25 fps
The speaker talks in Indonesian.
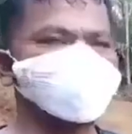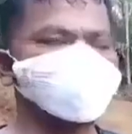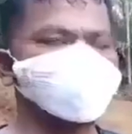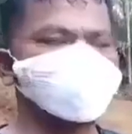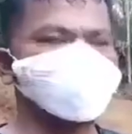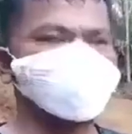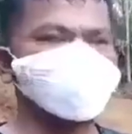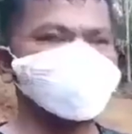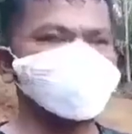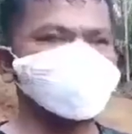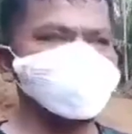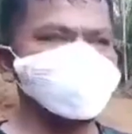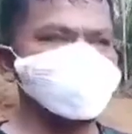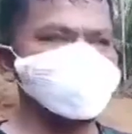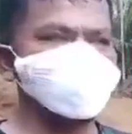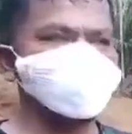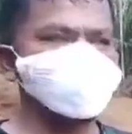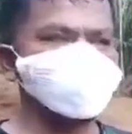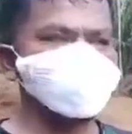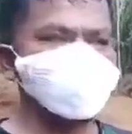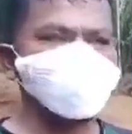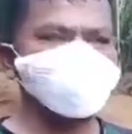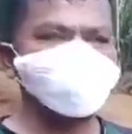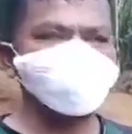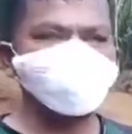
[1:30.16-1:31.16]
Di
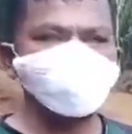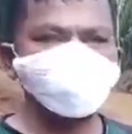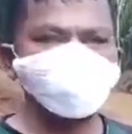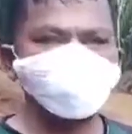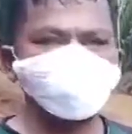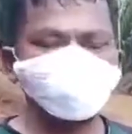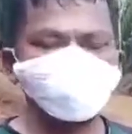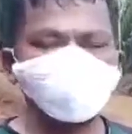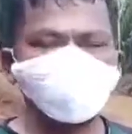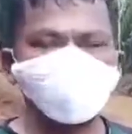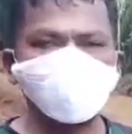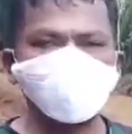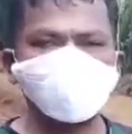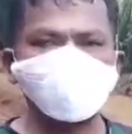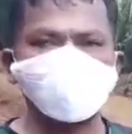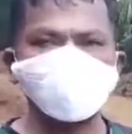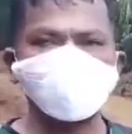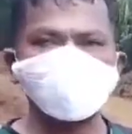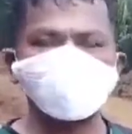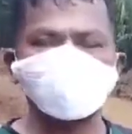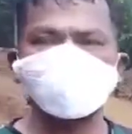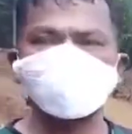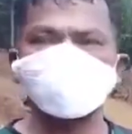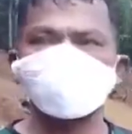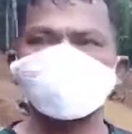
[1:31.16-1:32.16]
Sangkunur
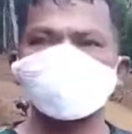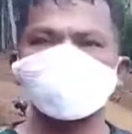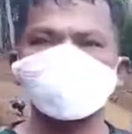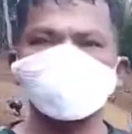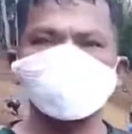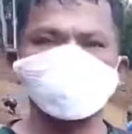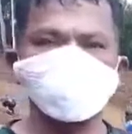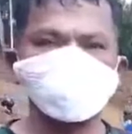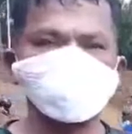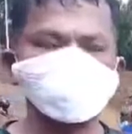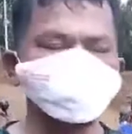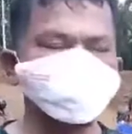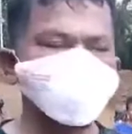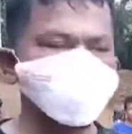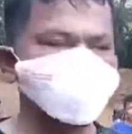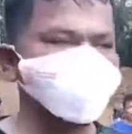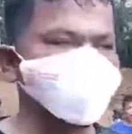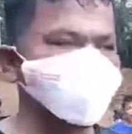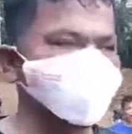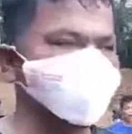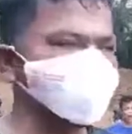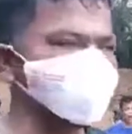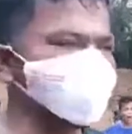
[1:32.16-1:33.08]
ada 5 jembatan.